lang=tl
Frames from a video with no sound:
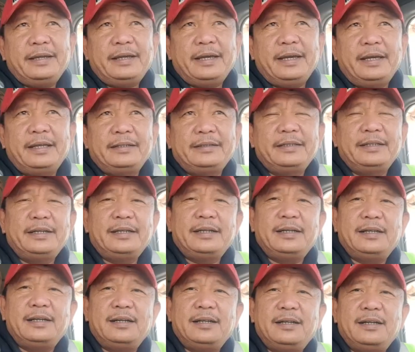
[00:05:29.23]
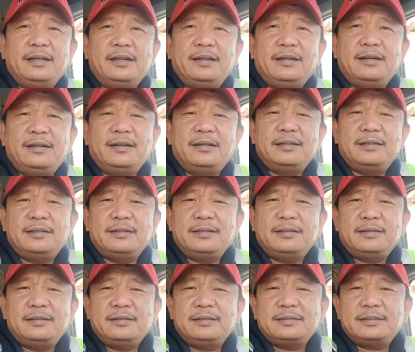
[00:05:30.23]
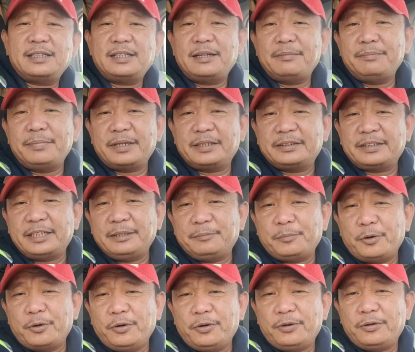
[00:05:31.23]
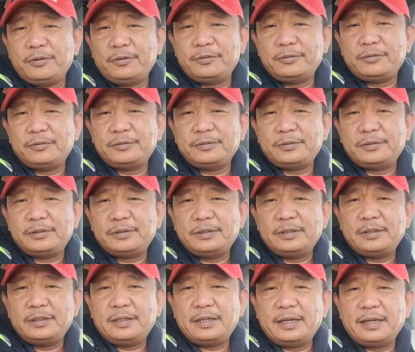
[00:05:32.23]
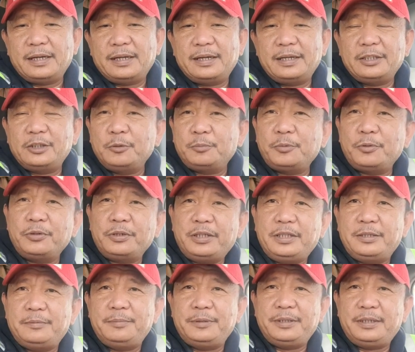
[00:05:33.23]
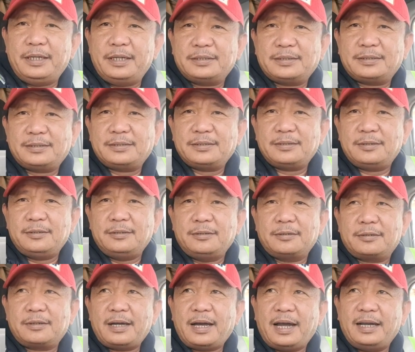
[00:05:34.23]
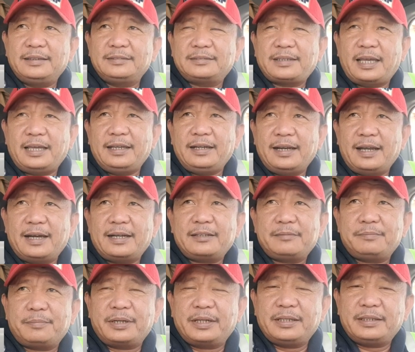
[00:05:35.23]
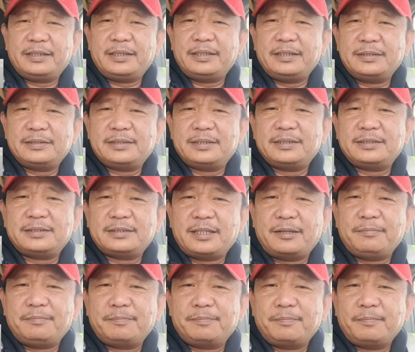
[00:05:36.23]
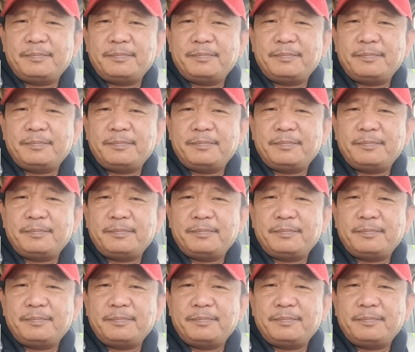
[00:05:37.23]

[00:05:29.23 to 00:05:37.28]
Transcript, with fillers: And uh, sa number 3 po, uh, ito pong EBS or anti-lock braking system.